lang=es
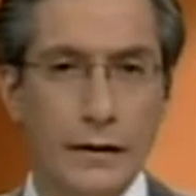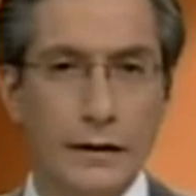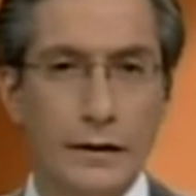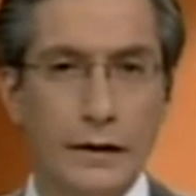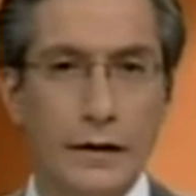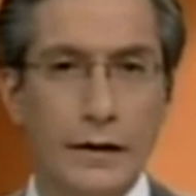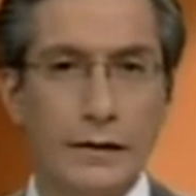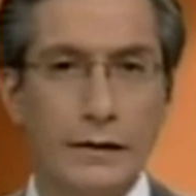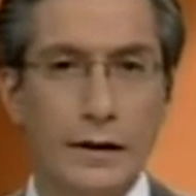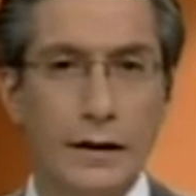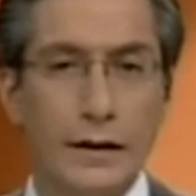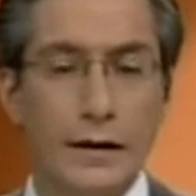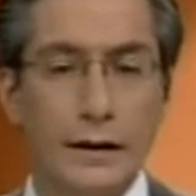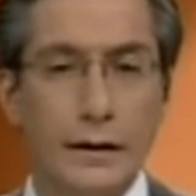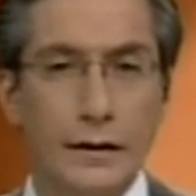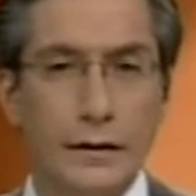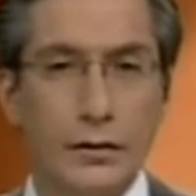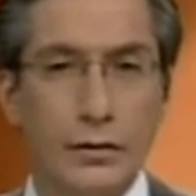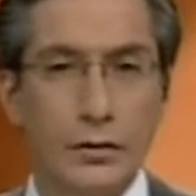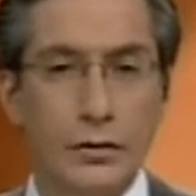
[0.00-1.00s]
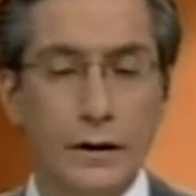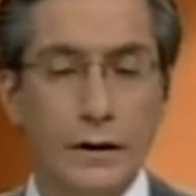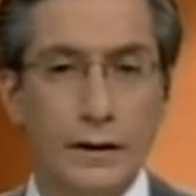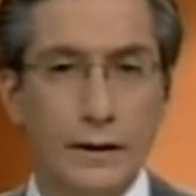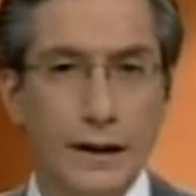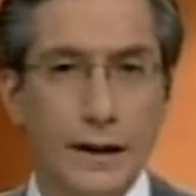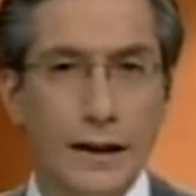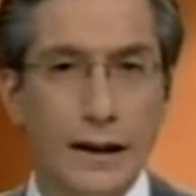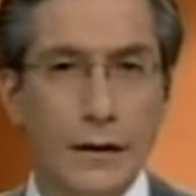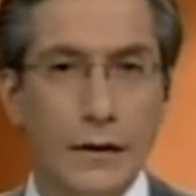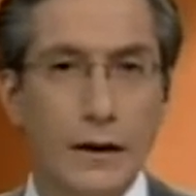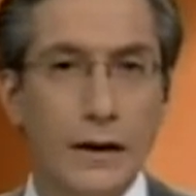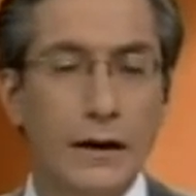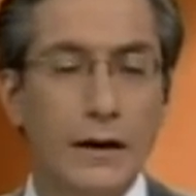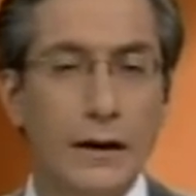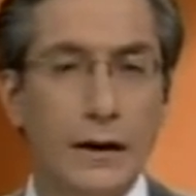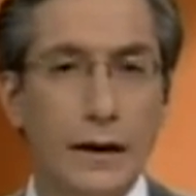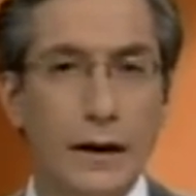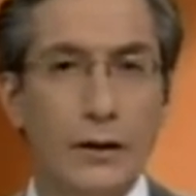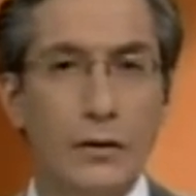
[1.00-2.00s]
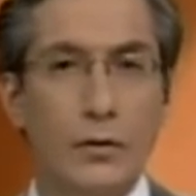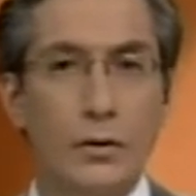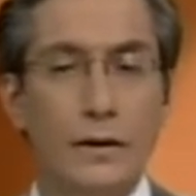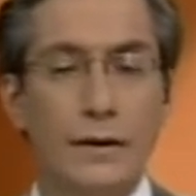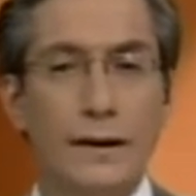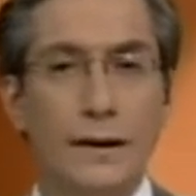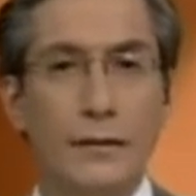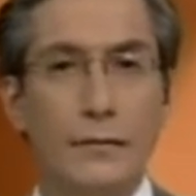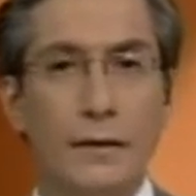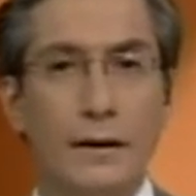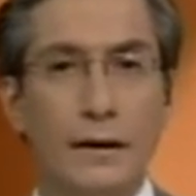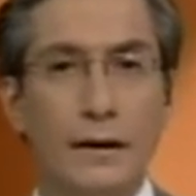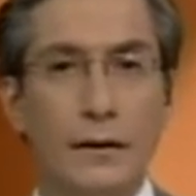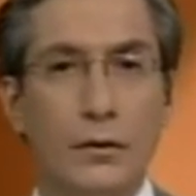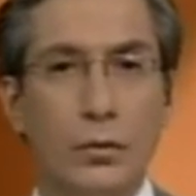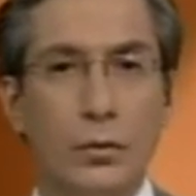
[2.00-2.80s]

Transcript: interesa eso, tendría que haber aclarado el tema